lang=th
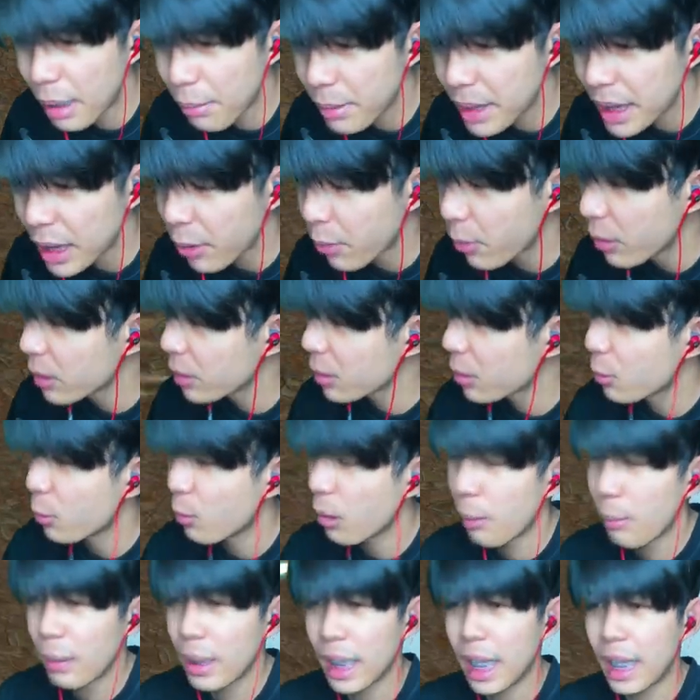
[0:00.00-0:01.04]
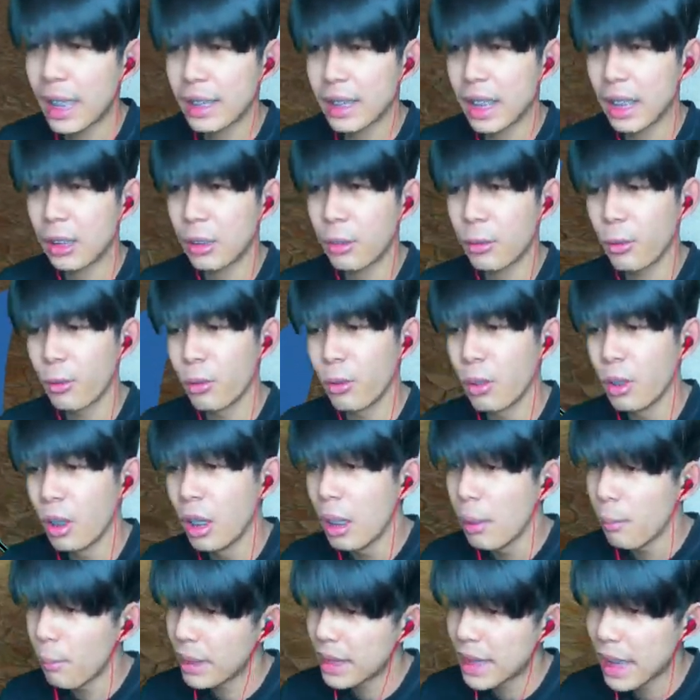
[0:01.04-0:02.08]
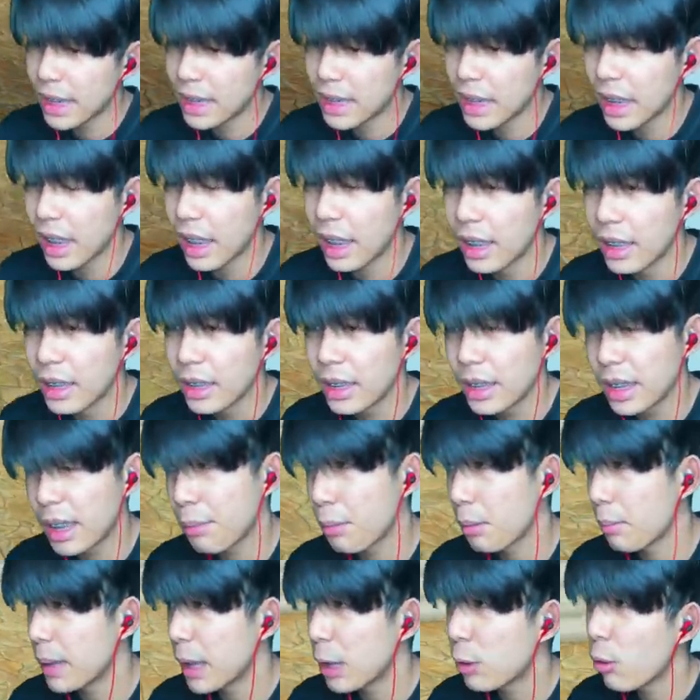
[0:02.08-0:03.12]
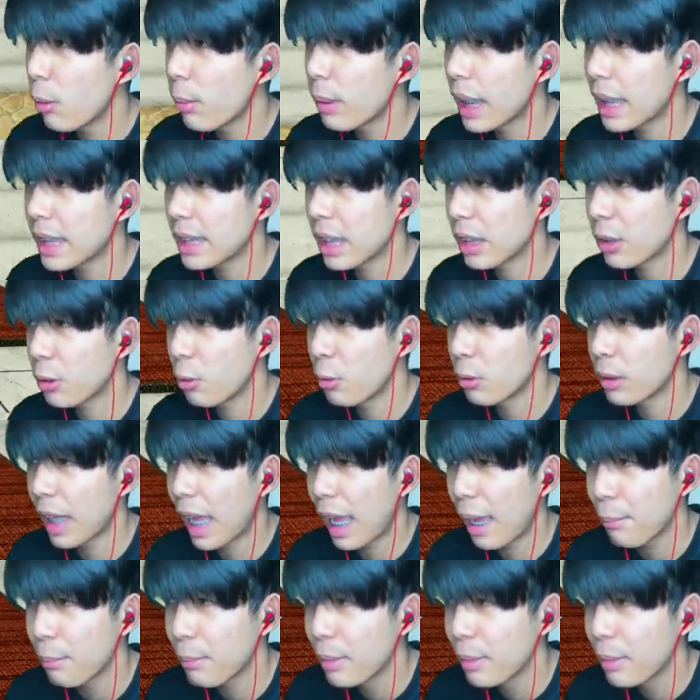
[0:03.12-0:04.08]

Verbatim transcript: มีแต่คนกลัวพลังซันคงไม่ใช่สิจริงๆมันไม่ได้กลัวพลังซันคงนะครับ